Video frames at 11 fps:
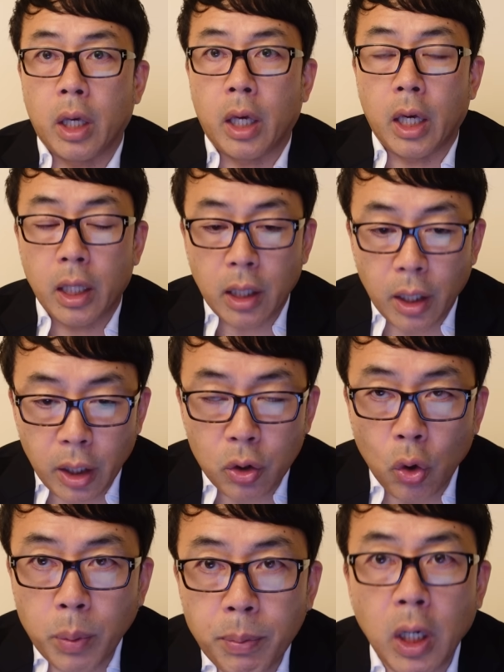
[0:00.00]
えー、大変
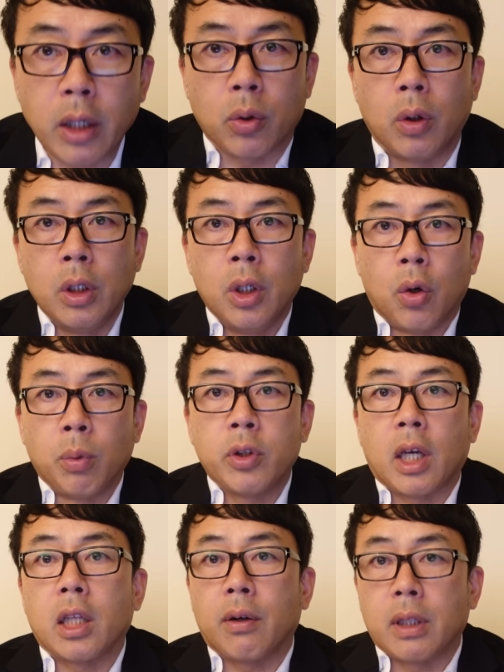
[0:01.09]
興味深いと思っ
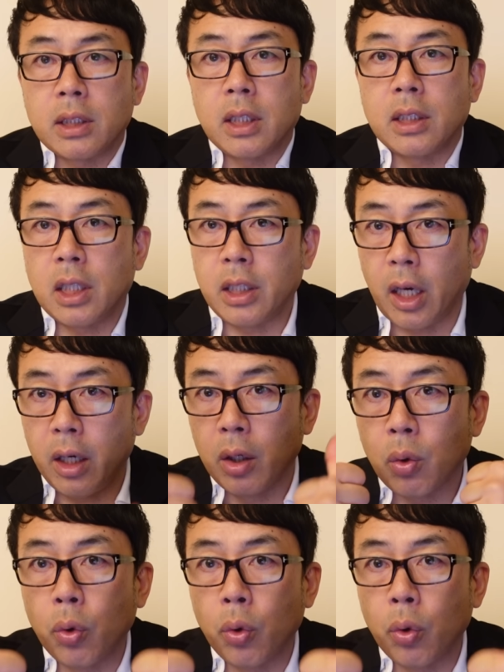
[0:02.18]
た方はですね、ぜひね、